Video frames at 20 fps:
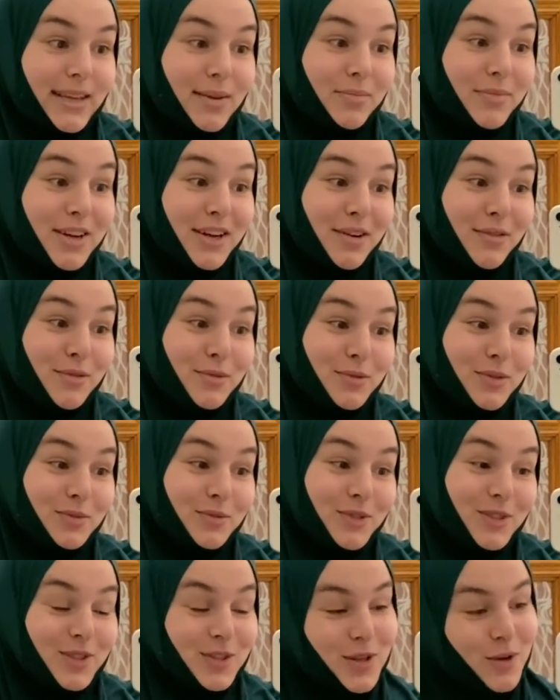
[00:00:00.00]
пока, в общем,
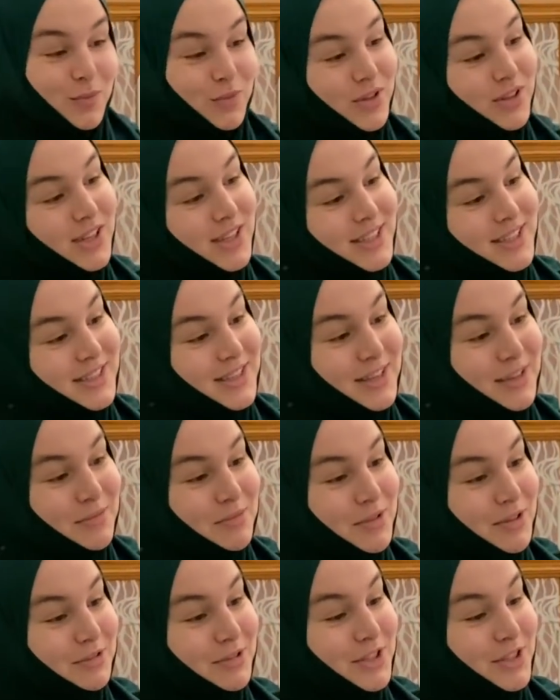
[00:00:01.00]
не знаю. Мне так себя
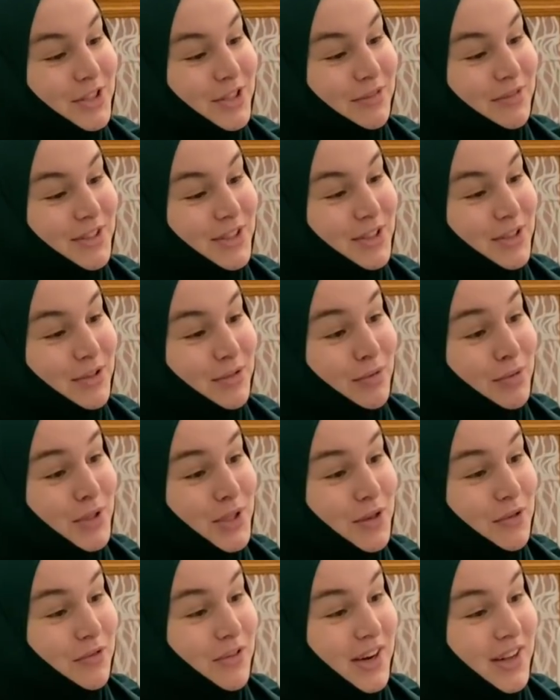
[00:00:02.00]
непривычно видеть
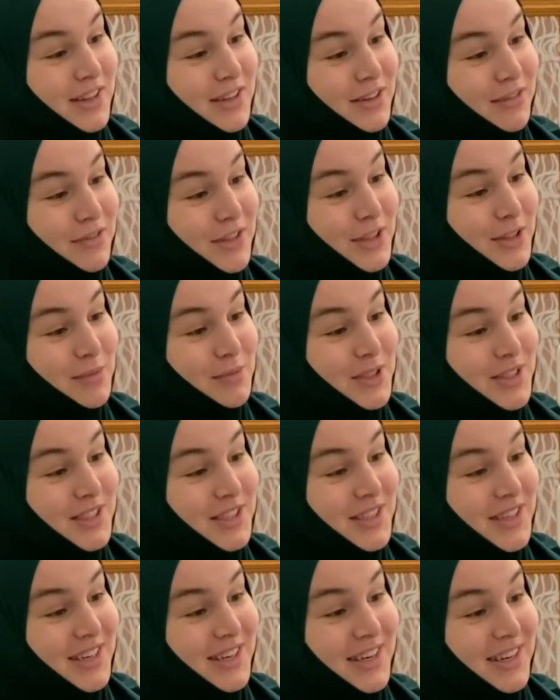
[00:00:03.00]
вообще в ванной, в этом
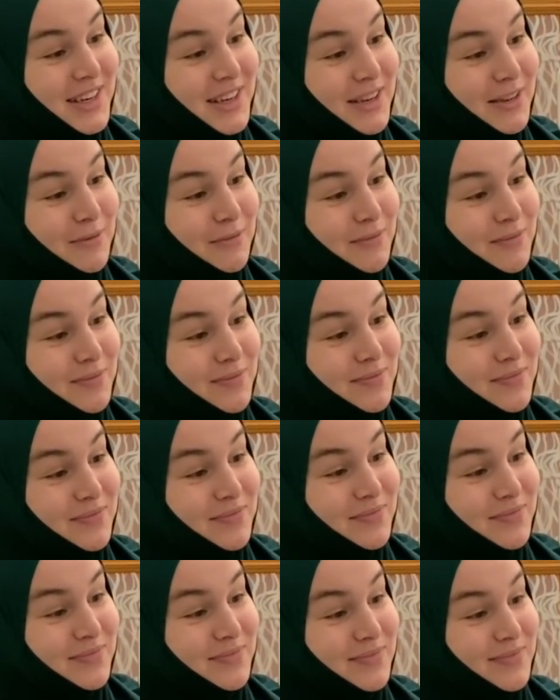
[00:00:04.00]
зеркале,
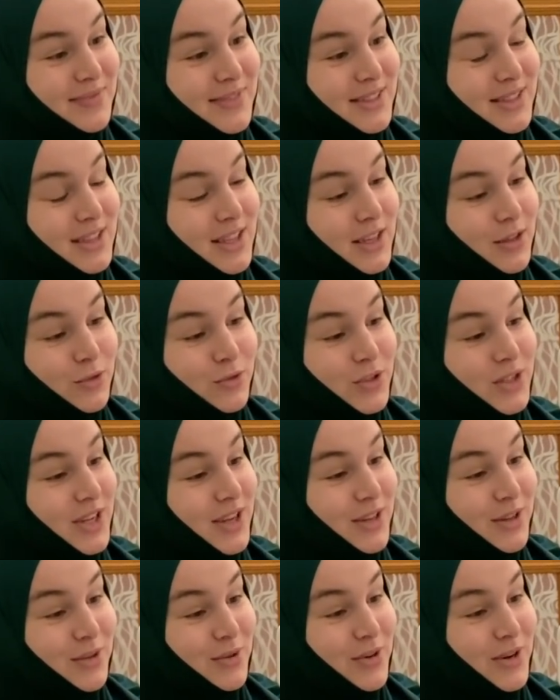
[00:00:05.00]
на эту
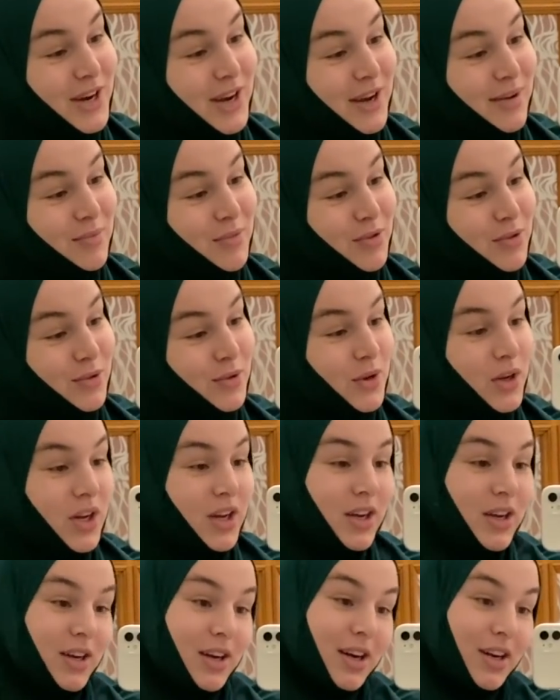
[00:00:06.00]
заднюю камеру.
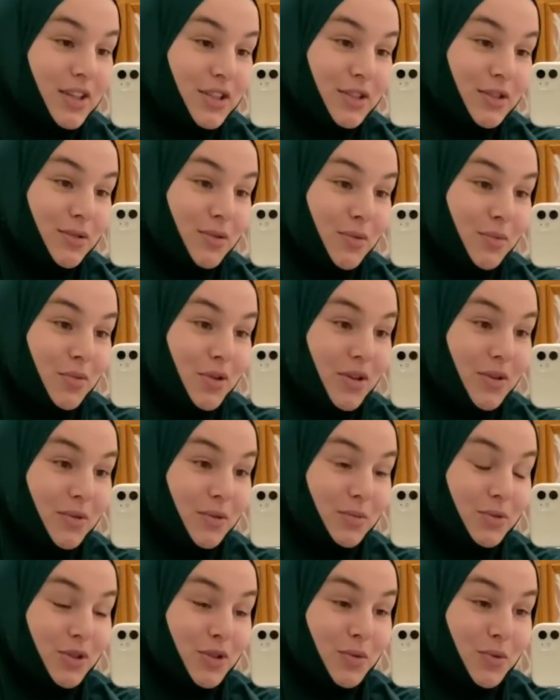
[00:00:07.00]
Качество мне
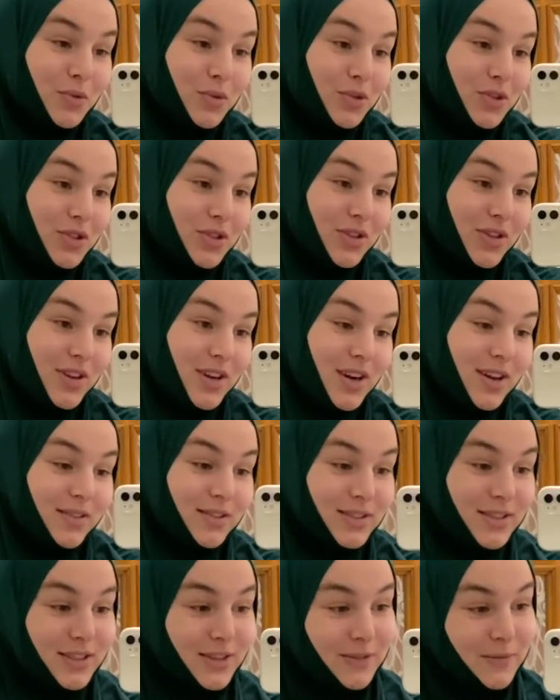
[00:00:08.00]
вообще очень
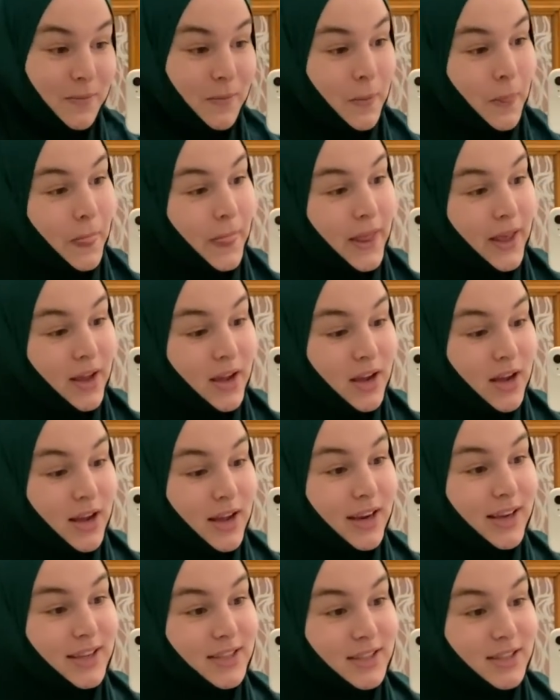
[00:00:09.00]
нравится
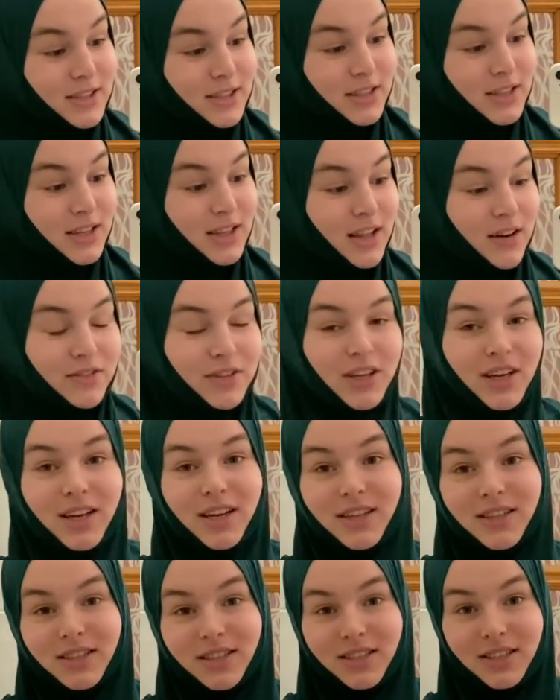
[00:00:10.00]
резкость, главная
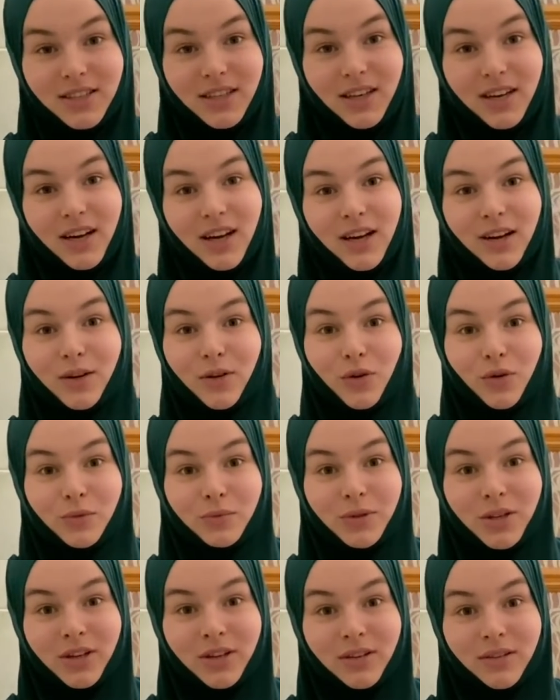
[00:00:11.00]
резкость такая
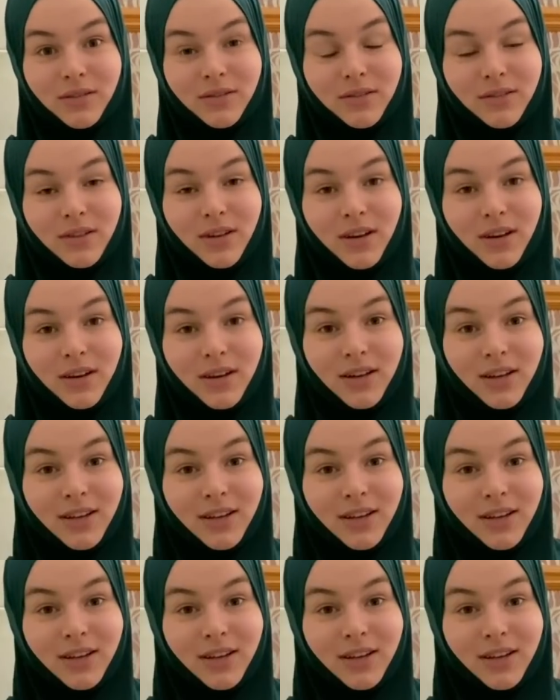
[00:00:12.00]
огромная на,